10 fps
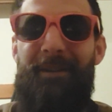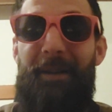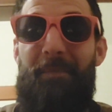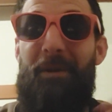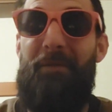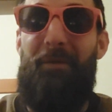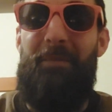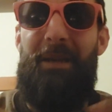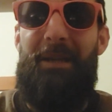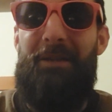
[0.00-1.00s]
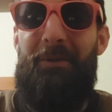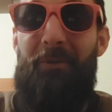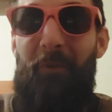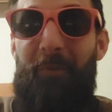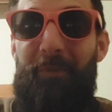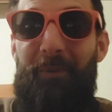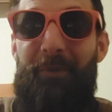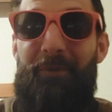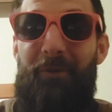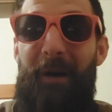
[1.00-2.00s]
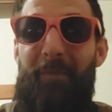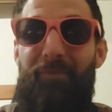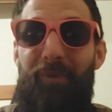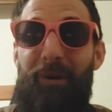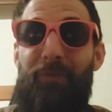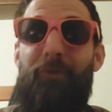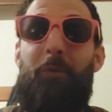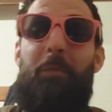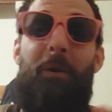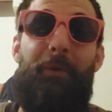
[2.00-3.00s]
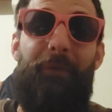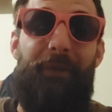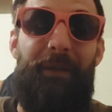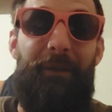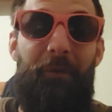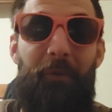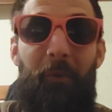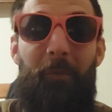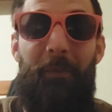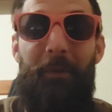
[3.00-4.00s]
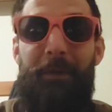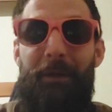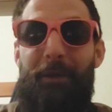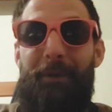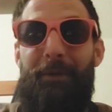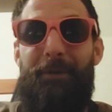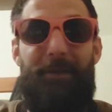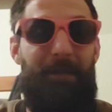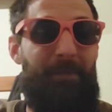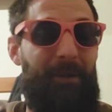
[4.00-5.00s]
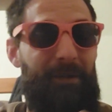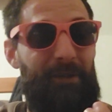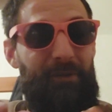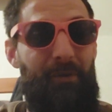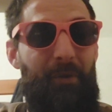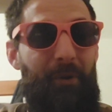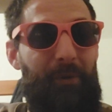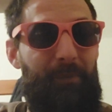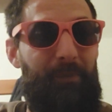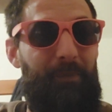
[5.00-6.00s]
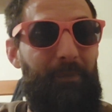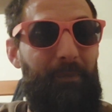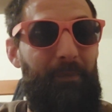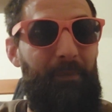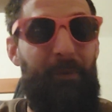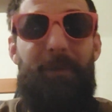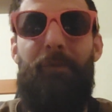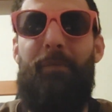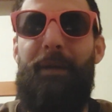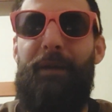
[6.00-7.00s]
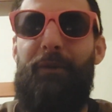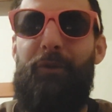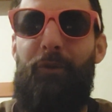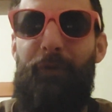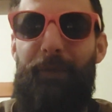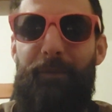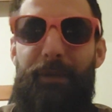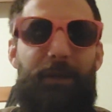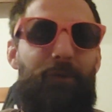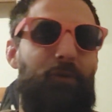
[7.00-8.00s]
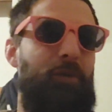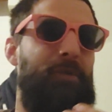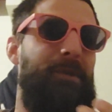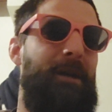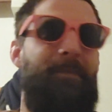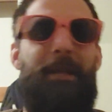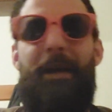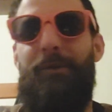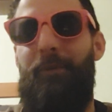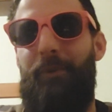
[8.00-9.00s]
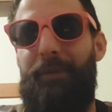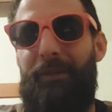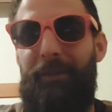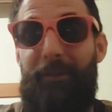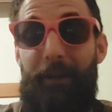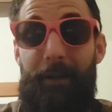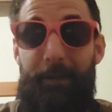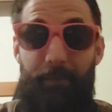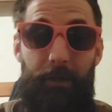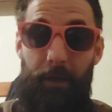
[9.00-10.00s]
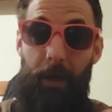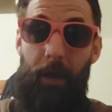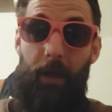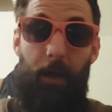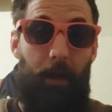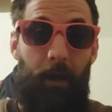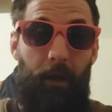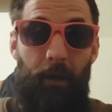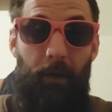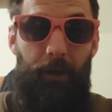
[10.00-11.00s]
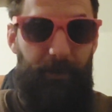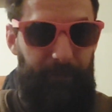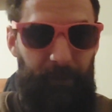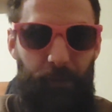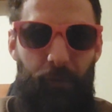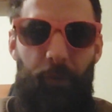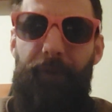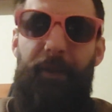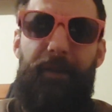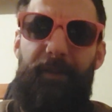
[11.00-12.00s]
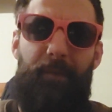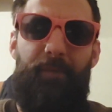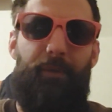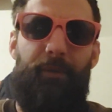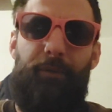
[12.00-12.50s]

la plateforme Gaïa se trompe euh, sur un point où je pense qu'elle se trompe. Euh, j'étais parti sur euh, pour développer quelque chose et puis une chose m'en a amené à une autre, etc. Et puis j'ai fait ce constat simple